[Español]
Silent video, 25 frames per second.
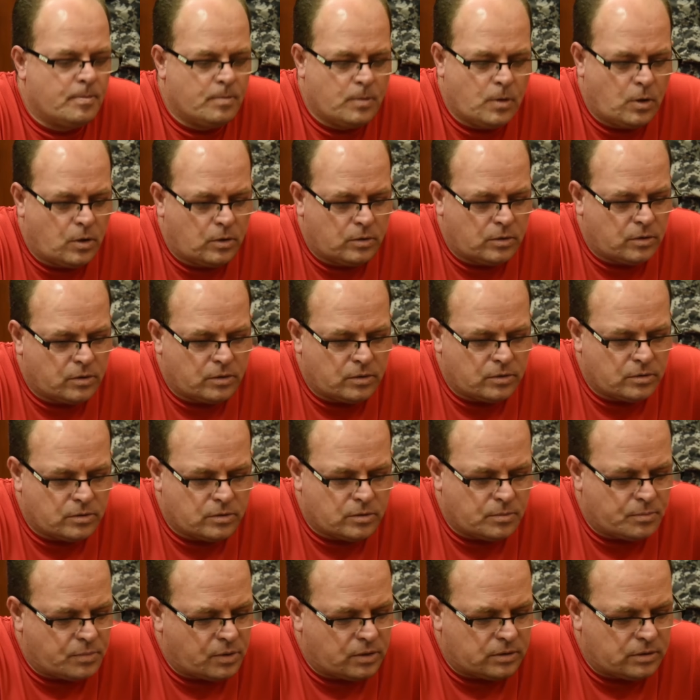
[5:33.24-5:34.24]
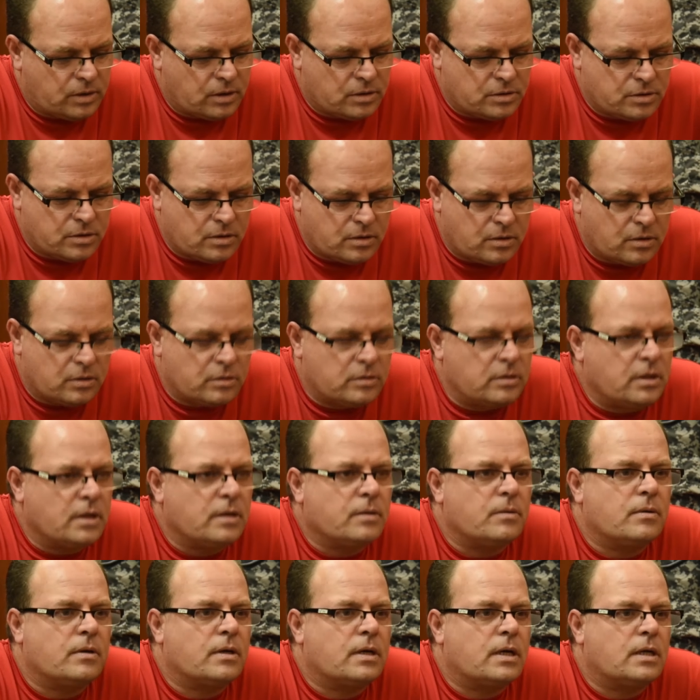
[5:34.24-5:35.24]
No, no, protección no
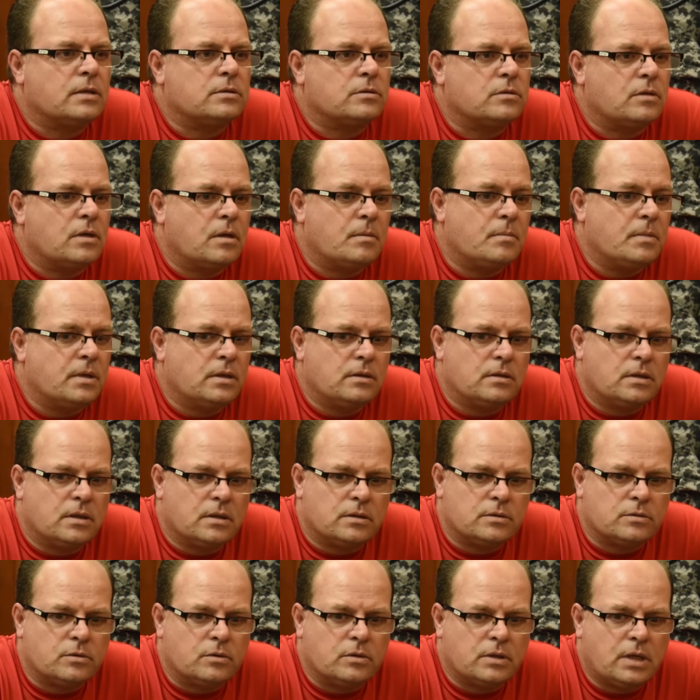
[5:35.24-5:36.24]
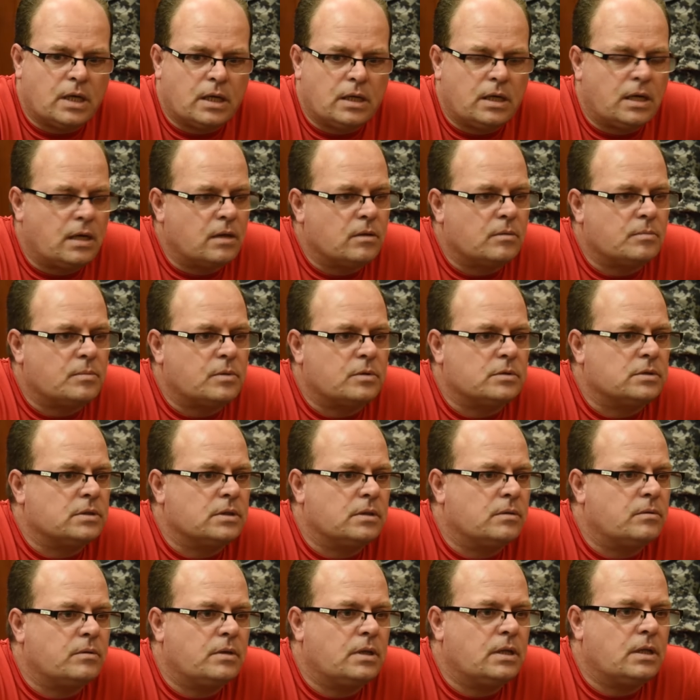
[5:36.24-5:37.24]
tengo acá, solamente estoy aislado por
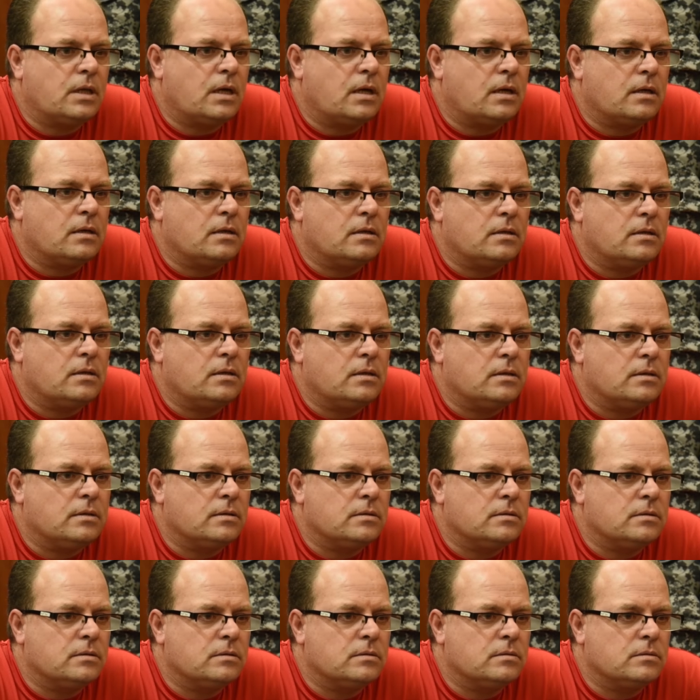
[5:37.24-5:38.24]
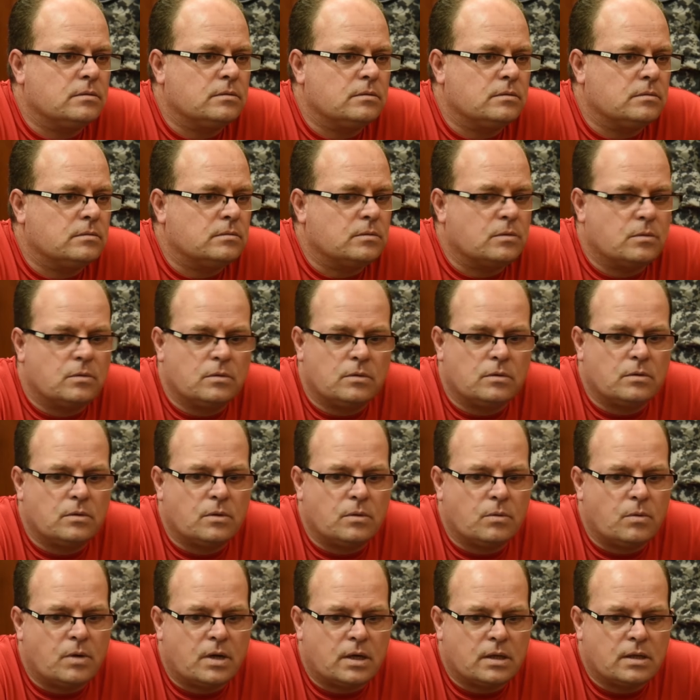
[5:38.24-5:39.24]
seguridad y
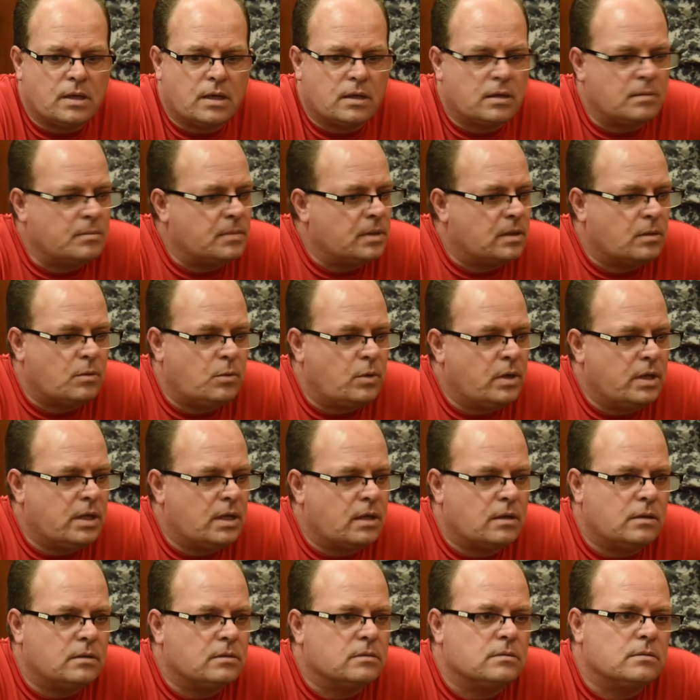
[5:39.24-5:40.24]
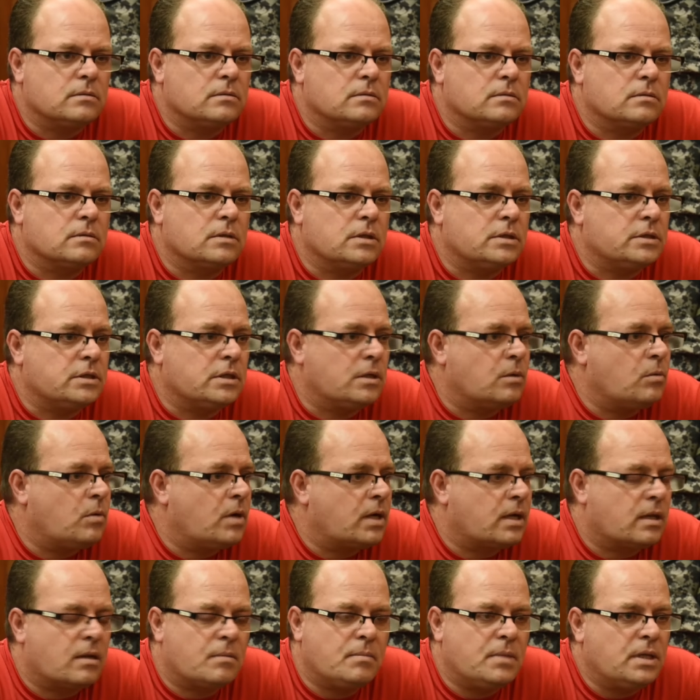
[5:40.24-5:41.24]
los guardias que me cuidan, que
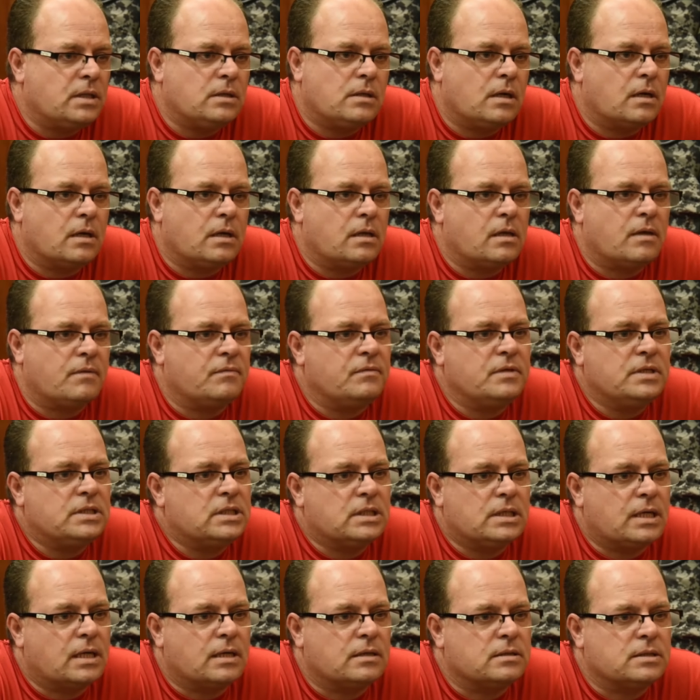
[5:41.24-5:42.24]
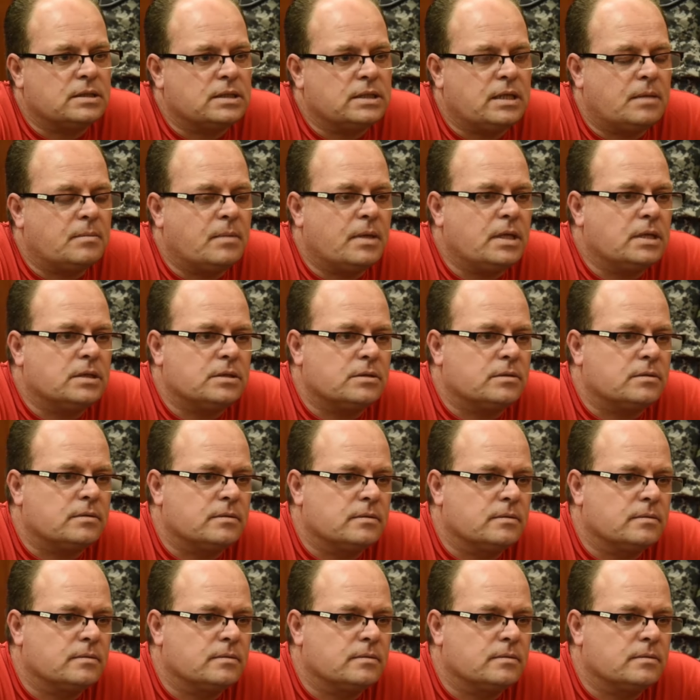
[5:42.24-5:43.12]
resguardan mi integridad física, que se llama eso.